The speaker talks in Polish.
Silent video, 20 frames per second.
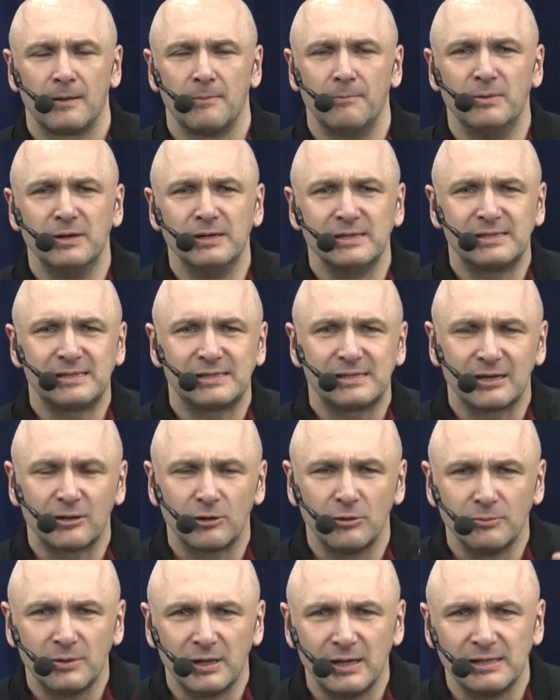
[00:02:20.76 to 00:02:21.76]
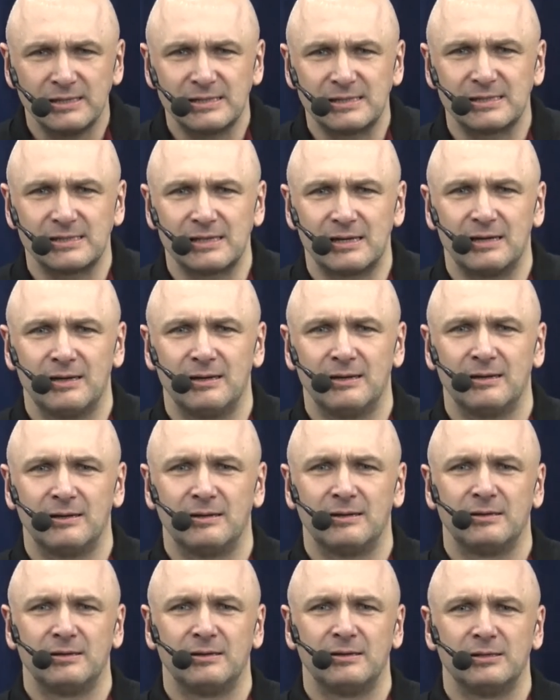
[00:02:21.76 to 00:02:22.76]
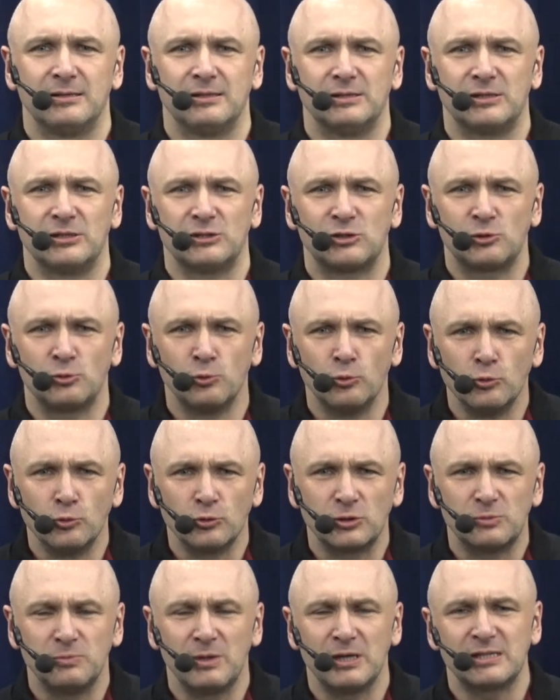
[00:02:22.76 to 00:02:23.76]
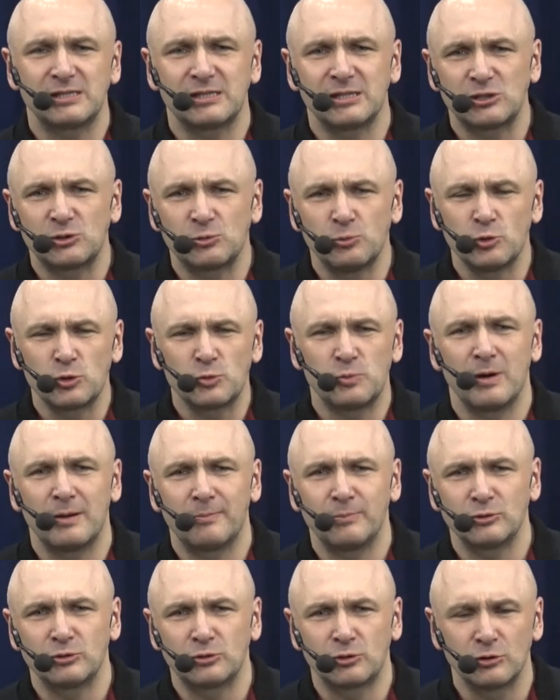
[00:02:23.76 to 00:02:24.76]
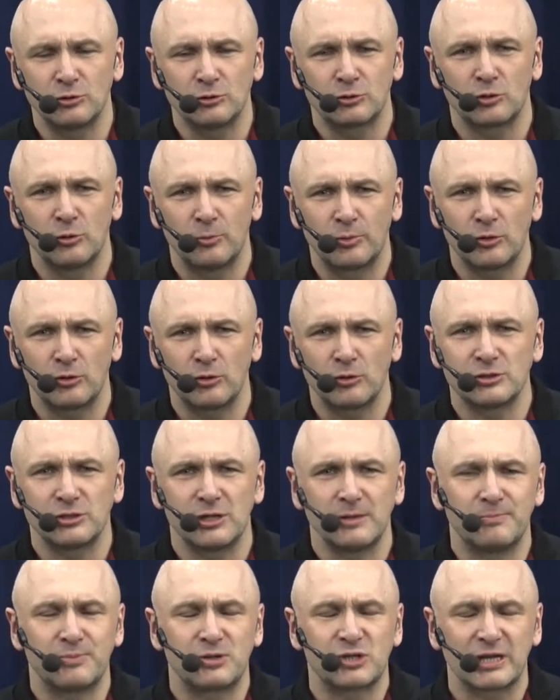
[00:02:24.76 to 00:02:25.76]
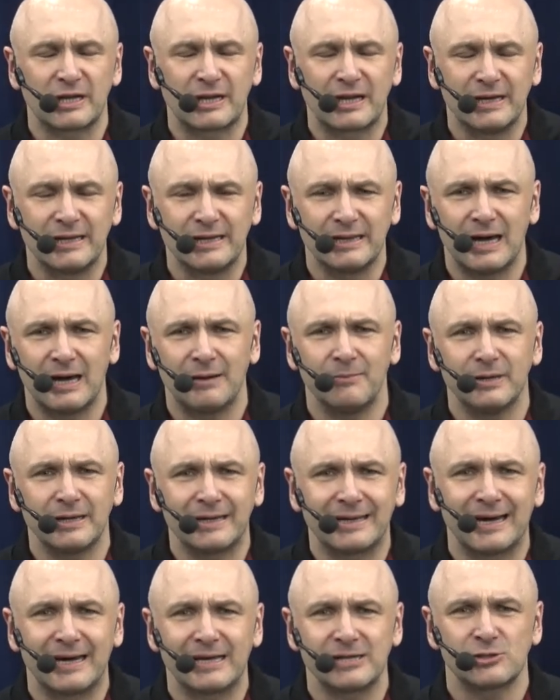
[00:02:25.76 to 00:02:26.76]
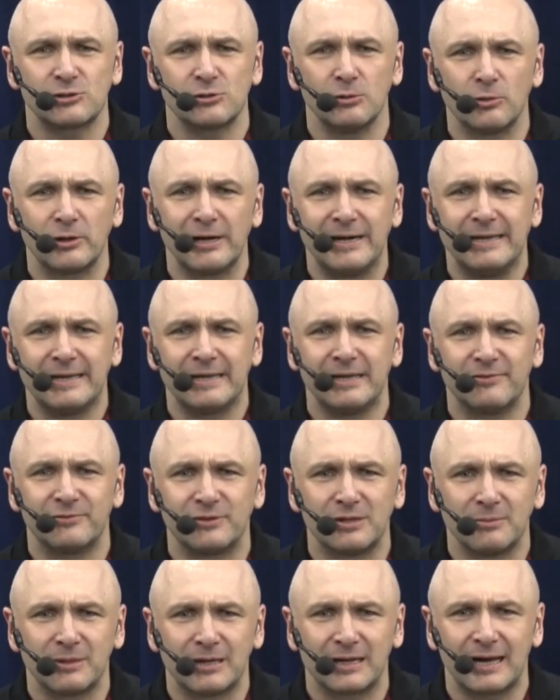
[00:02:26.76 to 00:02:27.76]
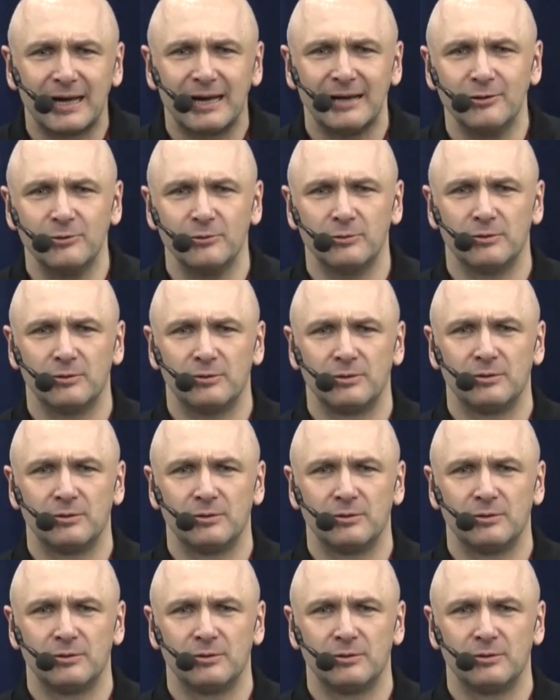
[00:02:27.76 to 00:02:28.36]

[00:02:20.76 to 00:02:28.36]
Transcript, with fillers: My z tego miejsca ze, z miejsca służby apostolsko-proroczej. Przeklinamy każdą religię w tym kraju.